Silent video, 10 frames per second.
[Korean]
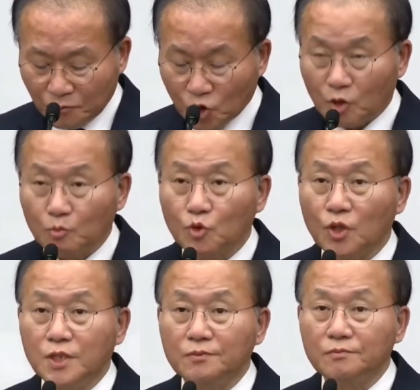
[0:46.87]

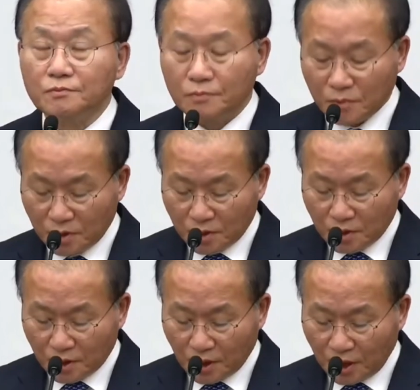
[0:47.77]
정부는
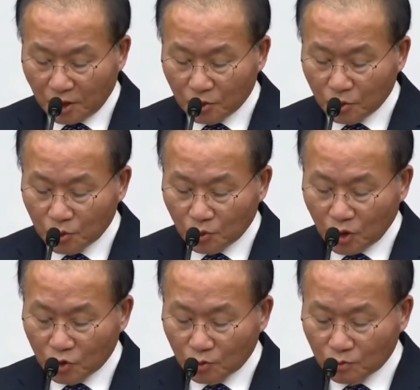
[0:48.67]
향후
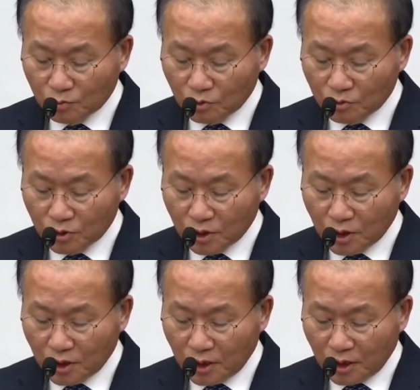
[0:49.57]
유가족분들에
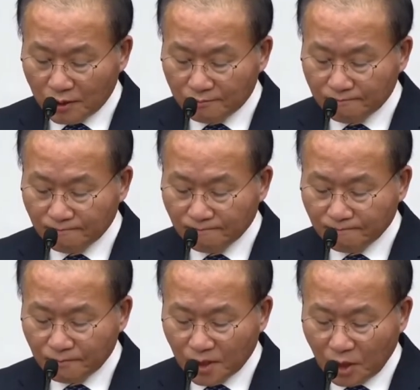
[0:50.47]
대한
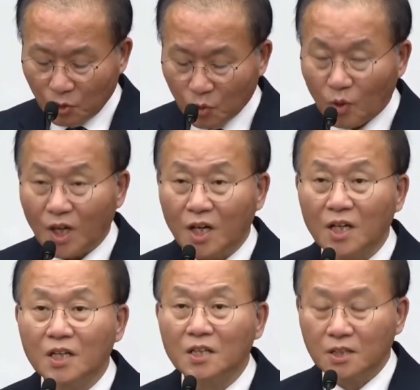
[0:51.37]
애우가
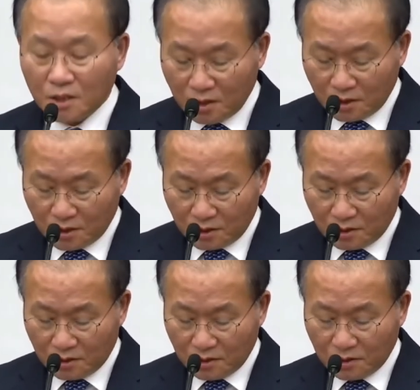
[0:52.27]

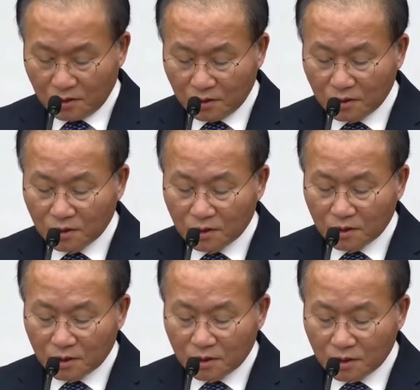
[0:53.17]
어,
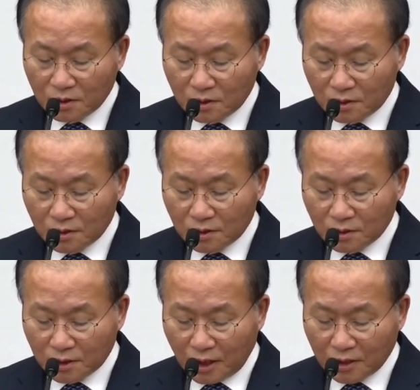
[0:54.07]

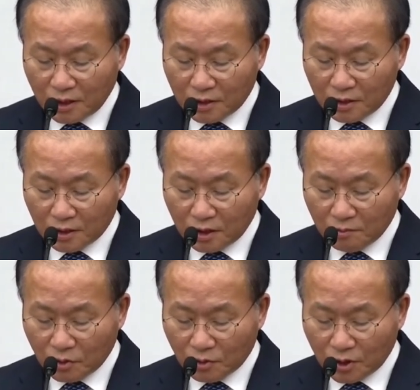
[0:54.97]
장례 절차를
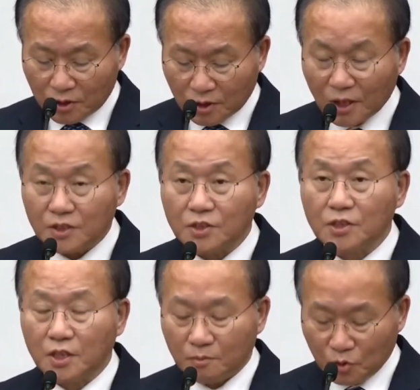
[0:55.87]
비롯해서
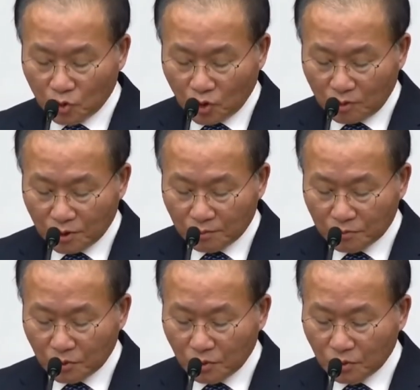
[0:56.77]
한치의 부족함이
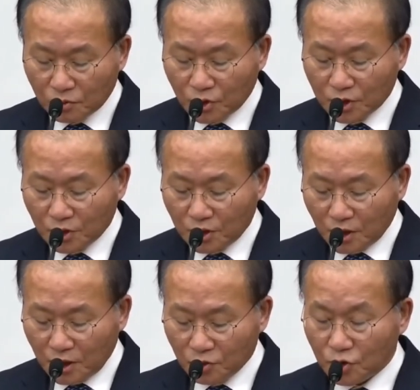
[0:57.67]
없도록 최선을
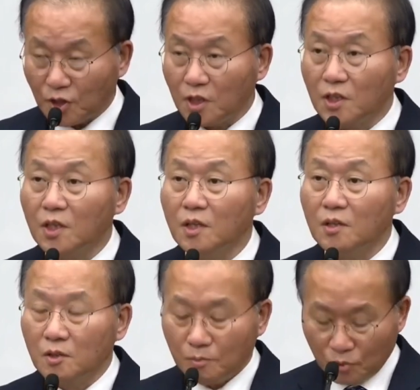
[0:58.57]
다해 주시길
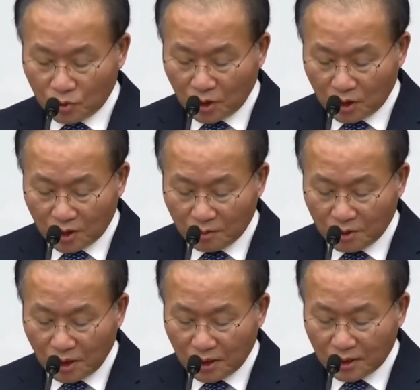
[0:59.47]
부탁을
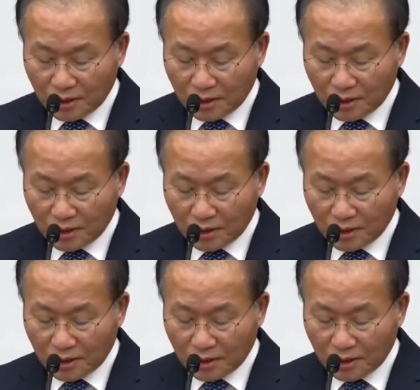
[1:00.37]
드립니다.